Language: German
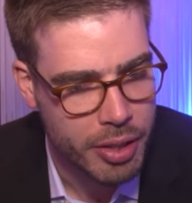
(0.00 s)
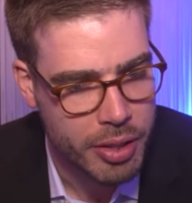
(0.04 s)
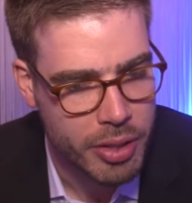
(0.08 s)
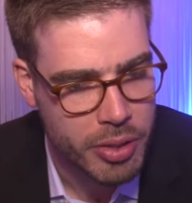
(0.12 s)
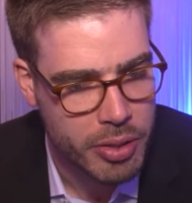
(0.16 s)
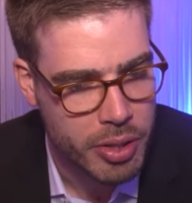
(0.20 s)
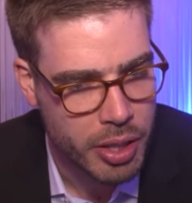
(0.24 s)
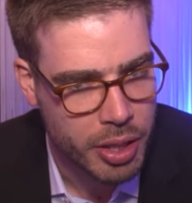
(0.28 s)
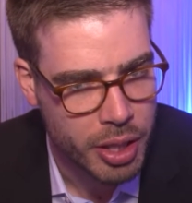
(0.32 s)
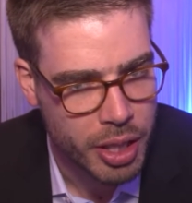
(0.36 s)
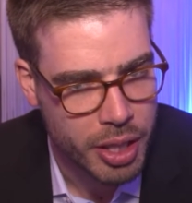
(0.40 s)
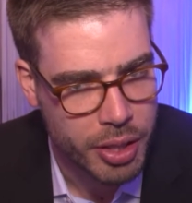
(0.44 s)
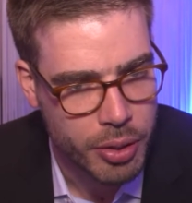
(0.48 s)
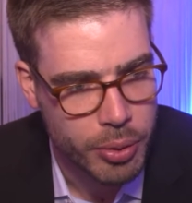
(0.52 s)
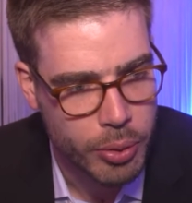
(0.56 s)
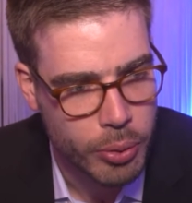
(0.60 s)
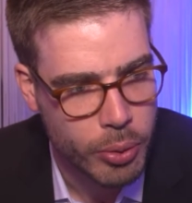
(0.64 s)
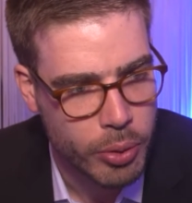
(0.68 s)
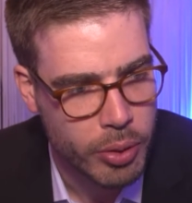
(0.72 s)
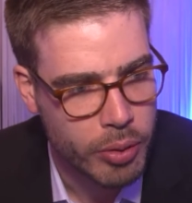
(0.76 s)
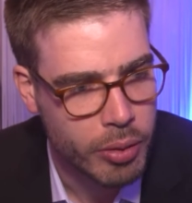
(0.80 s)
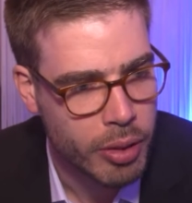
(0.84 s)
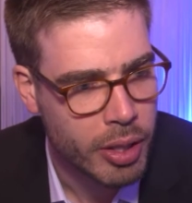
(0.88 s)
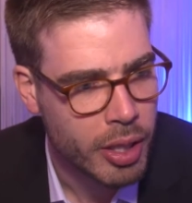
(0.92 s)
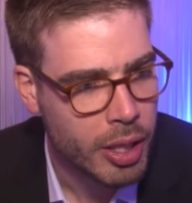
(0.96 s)
in unseren
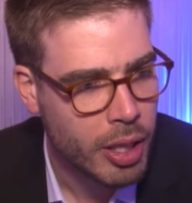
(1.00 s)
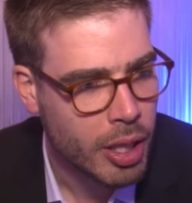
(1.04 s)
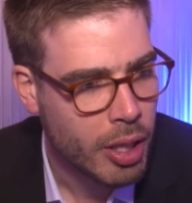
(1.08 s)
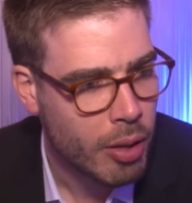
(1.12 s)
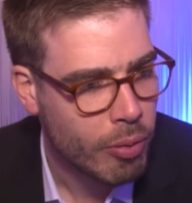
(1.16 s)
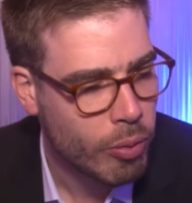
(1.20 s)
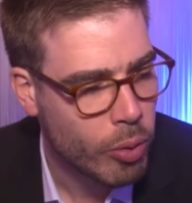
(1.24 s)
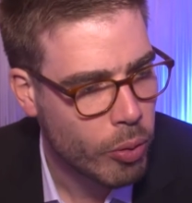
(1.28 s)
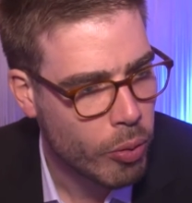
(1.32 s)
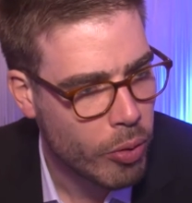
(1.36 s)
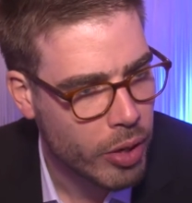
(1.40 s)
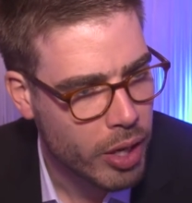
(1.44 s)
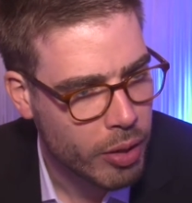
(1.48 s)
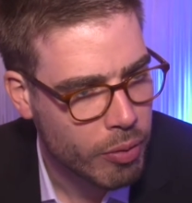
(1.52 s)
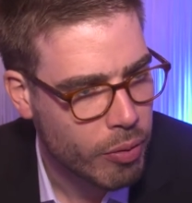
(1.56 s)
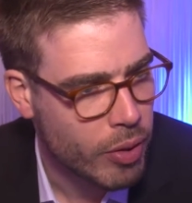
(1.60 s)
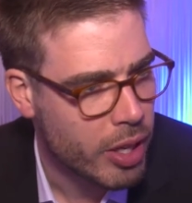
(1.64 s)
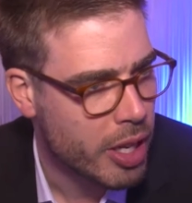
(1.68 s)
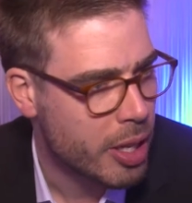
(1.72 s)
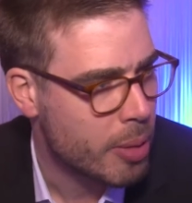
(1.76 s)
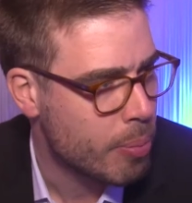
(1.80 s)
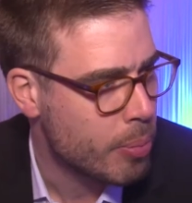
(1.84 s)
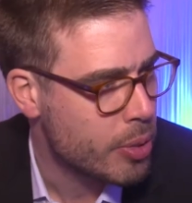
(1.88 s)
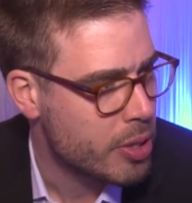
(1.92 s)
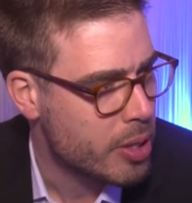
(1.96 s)
Regionen, wo wir dann
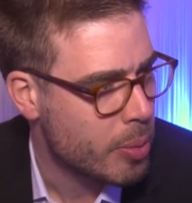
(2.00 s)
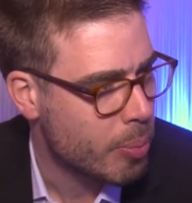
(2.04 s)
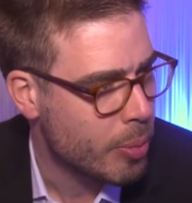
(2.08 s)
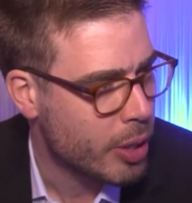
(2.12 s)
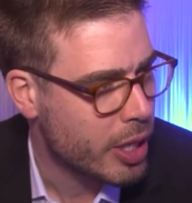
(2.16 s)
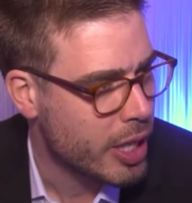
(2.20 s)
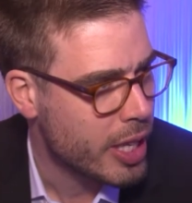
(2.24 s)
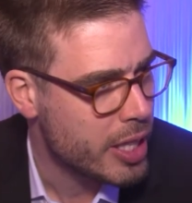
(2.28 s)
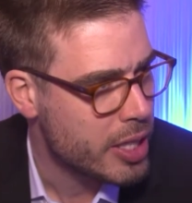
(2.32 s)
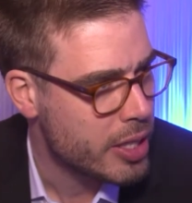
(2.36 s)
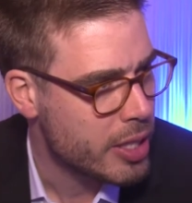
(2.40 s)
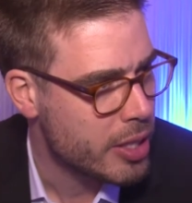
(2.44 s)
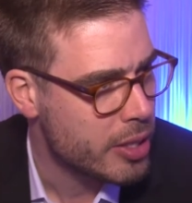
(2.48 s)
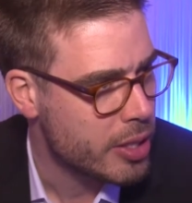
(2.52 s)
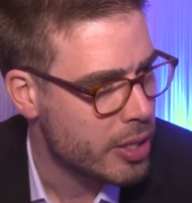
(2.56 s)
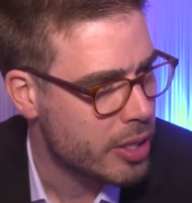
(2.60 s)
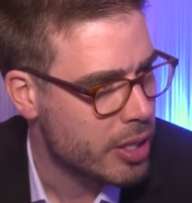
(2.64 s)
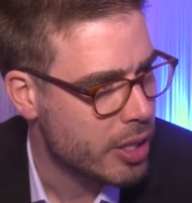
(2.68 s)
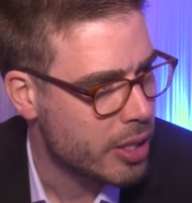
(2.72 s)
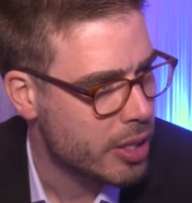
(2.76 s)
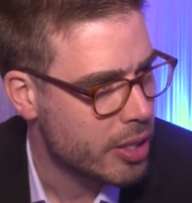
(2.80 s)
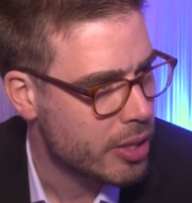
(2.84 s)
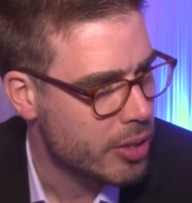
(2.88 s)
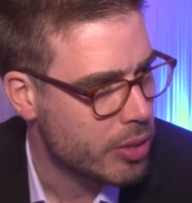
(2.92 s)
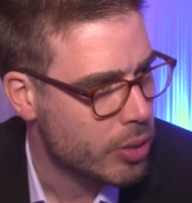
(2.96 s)
vielleicht ein bisschen bekannter
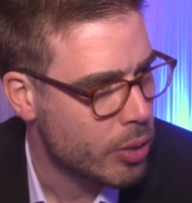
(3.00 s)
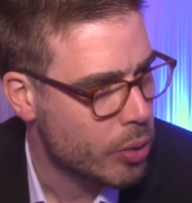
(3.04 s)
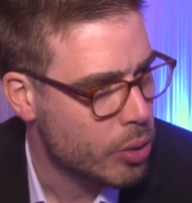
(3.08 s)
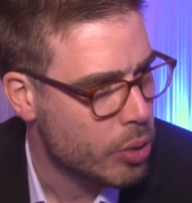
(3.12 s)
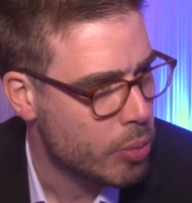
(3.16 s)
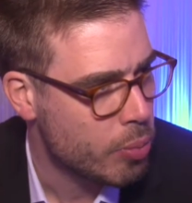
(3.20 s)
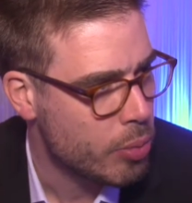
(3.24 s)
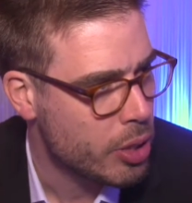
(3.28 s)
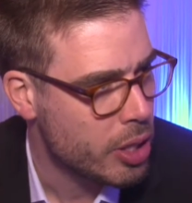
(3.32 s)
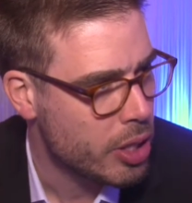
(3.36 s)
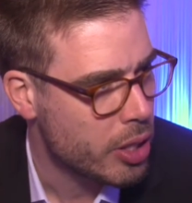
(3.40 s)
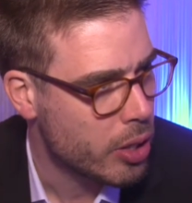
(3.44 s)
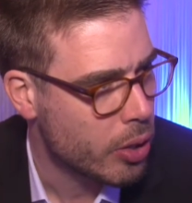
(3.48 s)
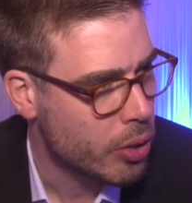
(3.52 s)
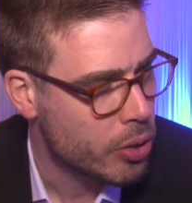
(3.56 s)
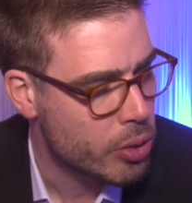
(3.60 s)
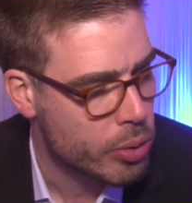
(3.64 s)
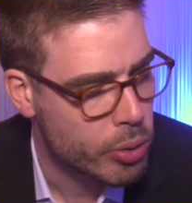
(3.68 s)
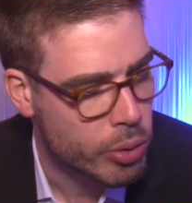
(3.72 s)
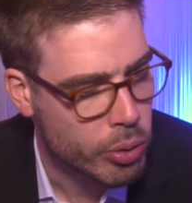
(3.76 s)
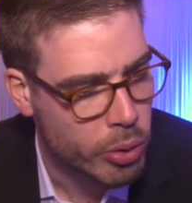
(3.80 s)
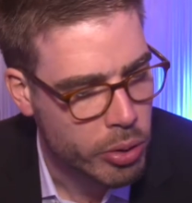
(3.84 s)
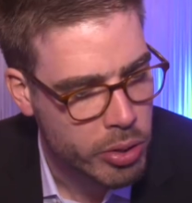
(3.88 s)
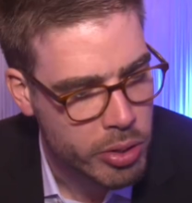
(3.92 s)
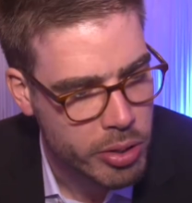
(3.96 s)
sind, dann die Social Media auch
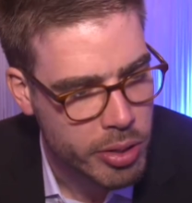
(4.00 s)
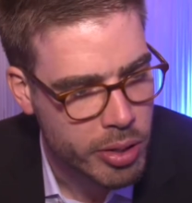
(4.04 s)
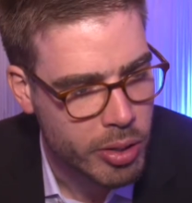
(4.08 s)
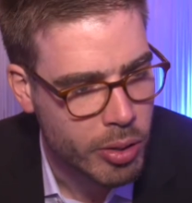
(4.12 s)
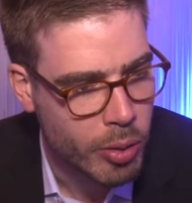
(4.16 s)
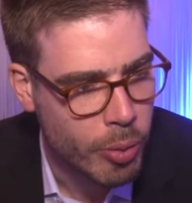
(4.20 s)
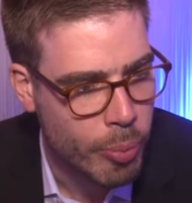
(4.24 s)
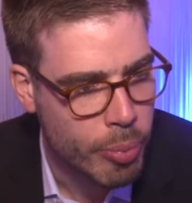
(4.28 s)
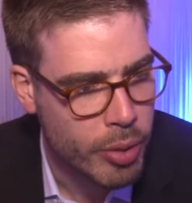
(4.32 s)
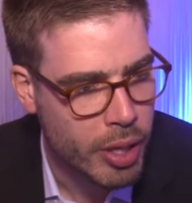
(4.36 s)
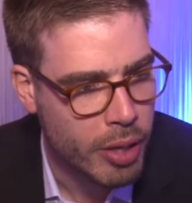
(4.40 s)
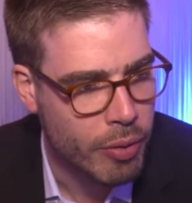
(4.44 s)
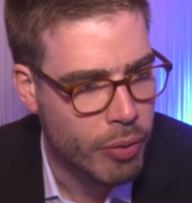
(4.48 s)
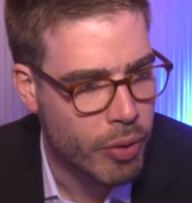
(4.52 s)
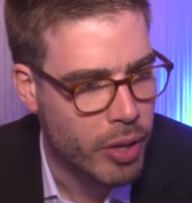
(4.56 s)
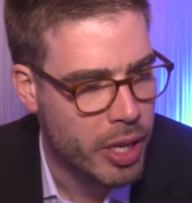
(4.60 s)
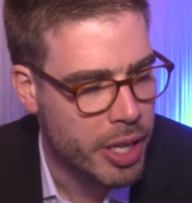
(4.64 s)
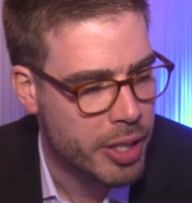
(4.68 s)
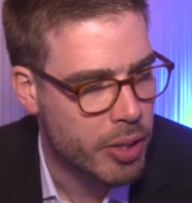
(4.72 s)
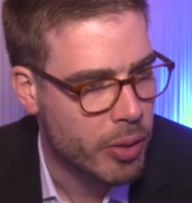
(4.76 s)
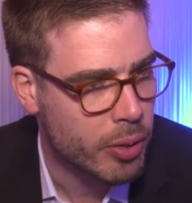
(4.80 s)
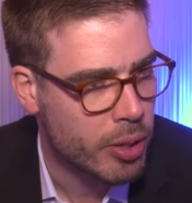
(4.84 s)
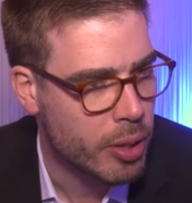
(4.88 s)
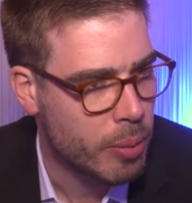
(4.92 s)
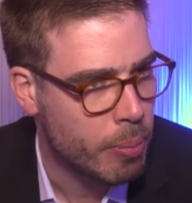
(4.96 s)
zu nutzen, um dann
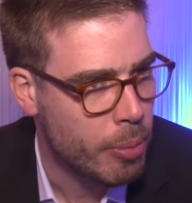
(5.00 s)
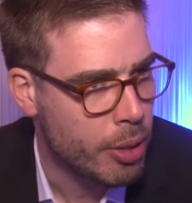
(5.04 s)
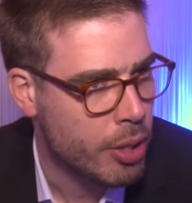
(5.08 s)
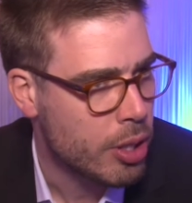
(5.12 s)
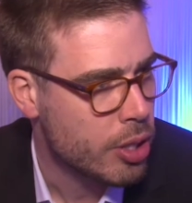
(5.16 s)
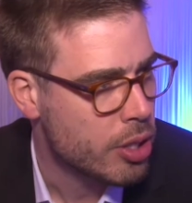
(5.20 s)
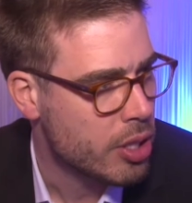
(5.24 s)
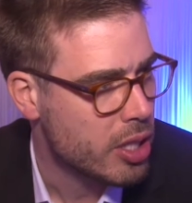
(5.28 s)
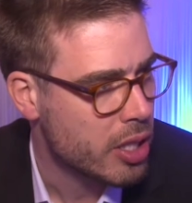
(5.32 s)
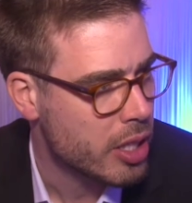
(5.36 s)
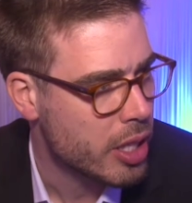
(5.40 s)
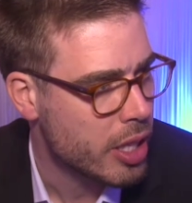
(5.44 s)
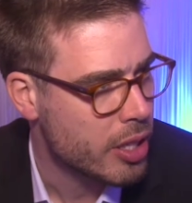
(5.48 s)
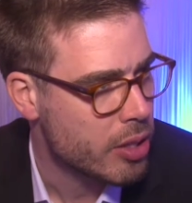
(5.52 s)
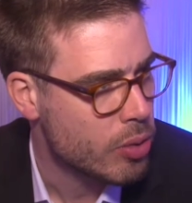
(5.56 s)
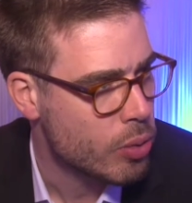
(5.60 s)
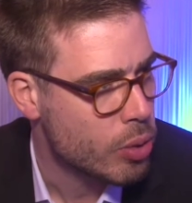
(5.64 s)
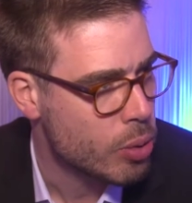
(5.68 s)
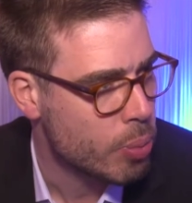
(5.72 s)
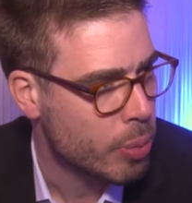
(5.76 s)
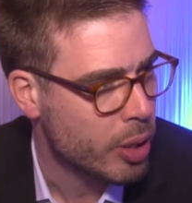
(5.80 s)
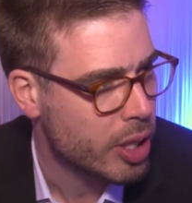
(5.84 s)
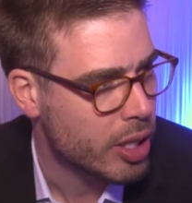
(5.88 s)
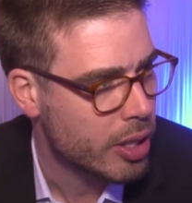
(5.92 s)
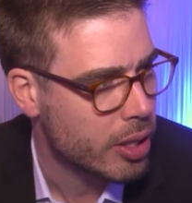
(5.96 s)
vielleicht auch den Mittelstand
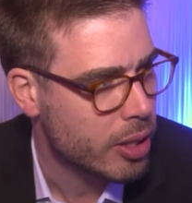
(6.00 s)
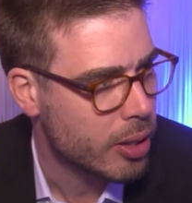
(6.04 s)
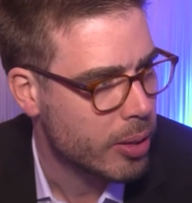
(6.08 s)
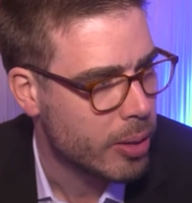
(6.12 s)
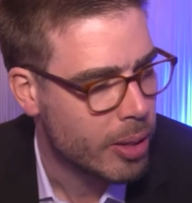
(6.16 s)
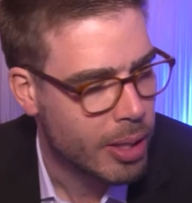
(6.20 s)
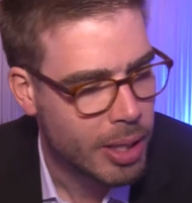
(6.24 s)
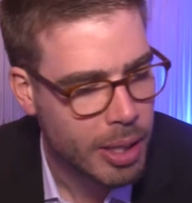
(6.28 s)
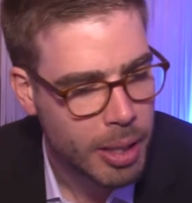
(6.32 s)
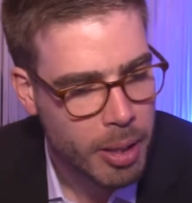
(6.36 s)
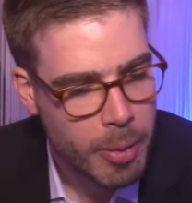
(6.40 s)
anzusprechen,